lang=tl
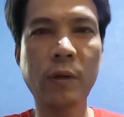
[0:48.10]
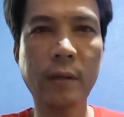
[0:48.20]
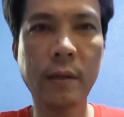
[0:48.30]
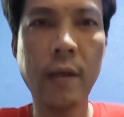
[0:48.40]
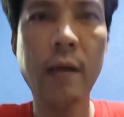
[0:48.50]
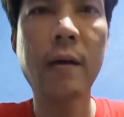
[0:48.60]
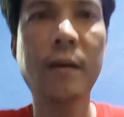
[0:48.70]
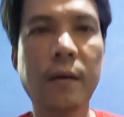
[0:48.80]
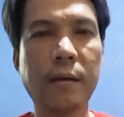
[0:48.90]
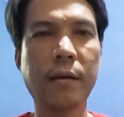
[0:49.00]
ako ng uh,
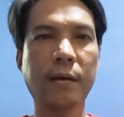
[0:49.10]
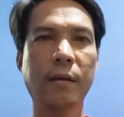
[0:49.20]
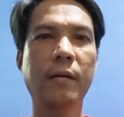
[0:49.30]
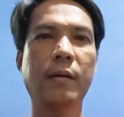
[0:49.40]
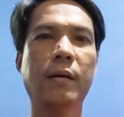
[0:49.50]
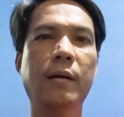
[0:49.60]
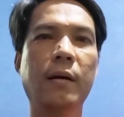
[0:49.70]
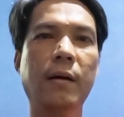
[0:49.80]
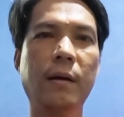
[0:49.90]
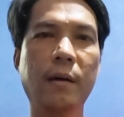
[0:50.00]

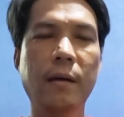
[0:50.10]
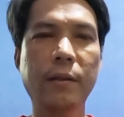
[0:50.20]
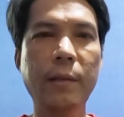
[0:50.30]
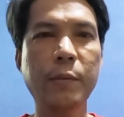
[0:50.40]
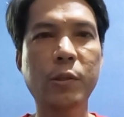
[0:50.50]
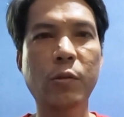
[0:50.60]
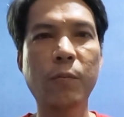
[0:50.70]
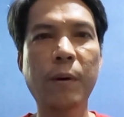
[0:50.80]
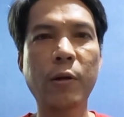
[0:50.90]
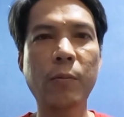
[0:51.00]
uh, tips
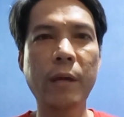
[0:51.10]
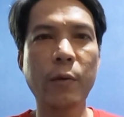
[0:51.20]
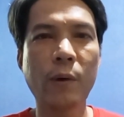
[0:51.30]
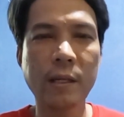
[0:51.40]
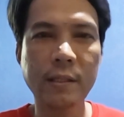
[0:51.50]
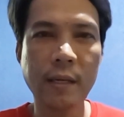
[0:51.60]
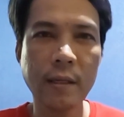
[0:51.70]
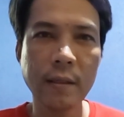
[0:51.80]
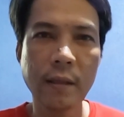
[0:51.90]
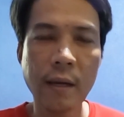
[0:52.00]
kung paano
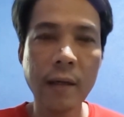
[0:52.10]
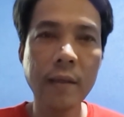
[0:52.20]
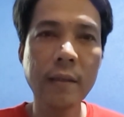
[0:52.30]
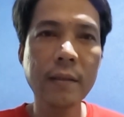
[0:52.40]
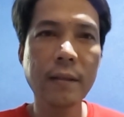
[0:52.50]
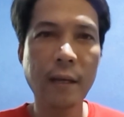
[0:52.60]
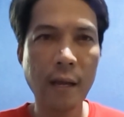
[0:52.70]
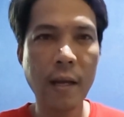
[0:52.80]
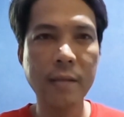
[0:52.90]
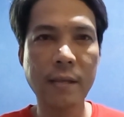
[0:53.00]
maiwasan ang
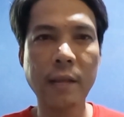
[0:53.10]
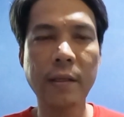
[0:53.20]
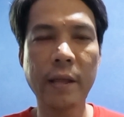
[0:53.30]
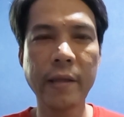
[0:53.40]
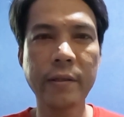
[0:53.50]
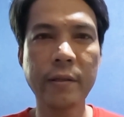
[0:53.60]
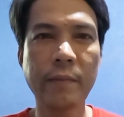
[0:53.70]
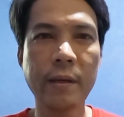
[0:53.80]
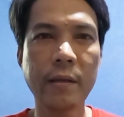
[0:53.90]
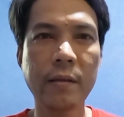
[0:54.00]
daga sa ating engine
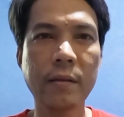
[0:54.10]
bay.